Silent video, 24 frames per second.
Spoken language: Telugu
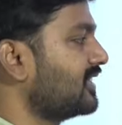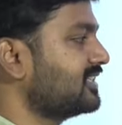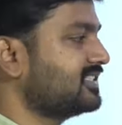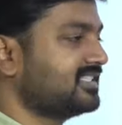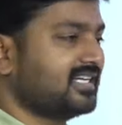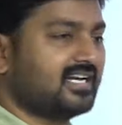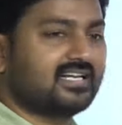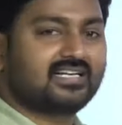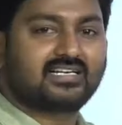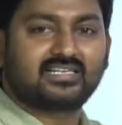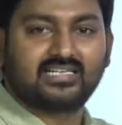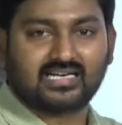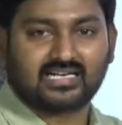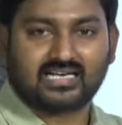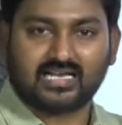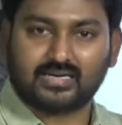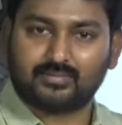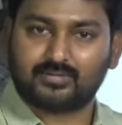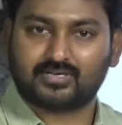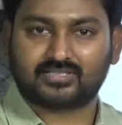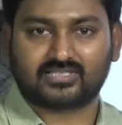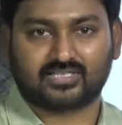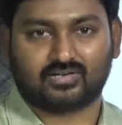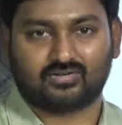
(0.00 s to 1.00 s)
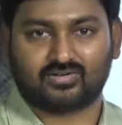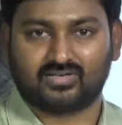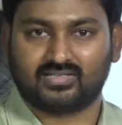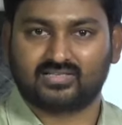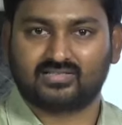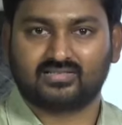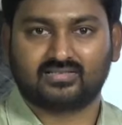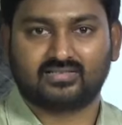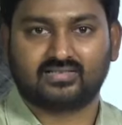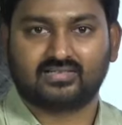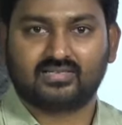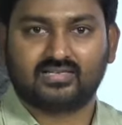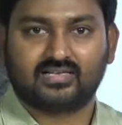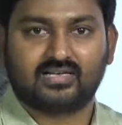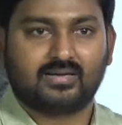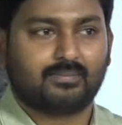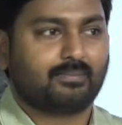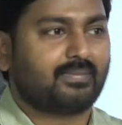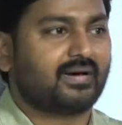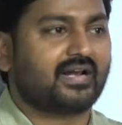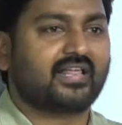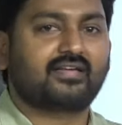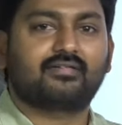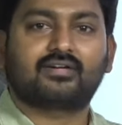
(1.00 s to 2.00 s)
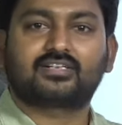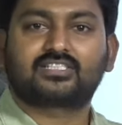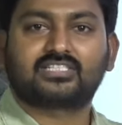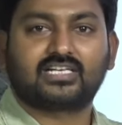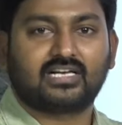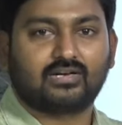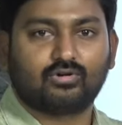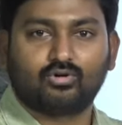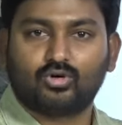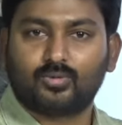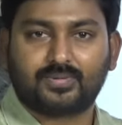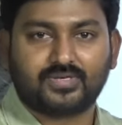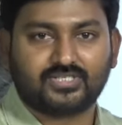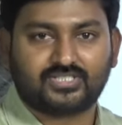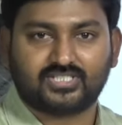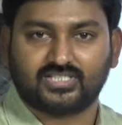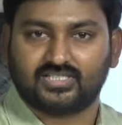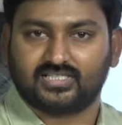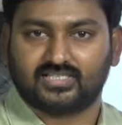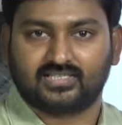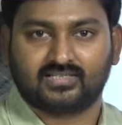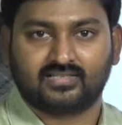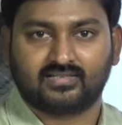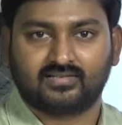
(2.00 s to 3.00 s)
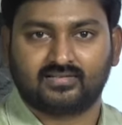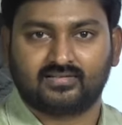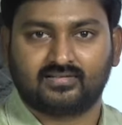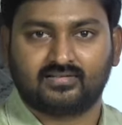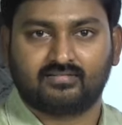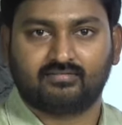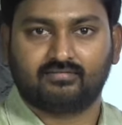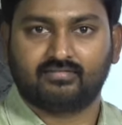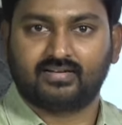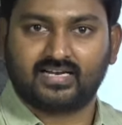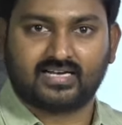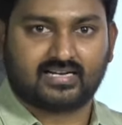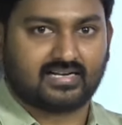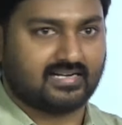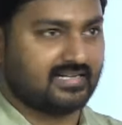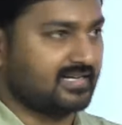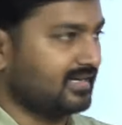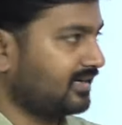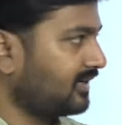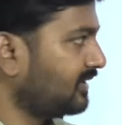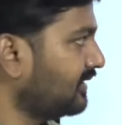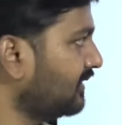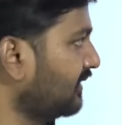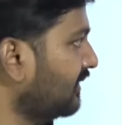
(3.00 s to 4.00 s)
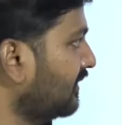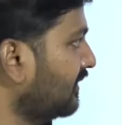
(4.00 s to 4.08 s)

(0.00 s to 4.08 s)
అనేది చాలా క్లియర్ కనబడతా ఉన్నది పర్యవేక్షణ లోపించింది వెరీ క్లియర్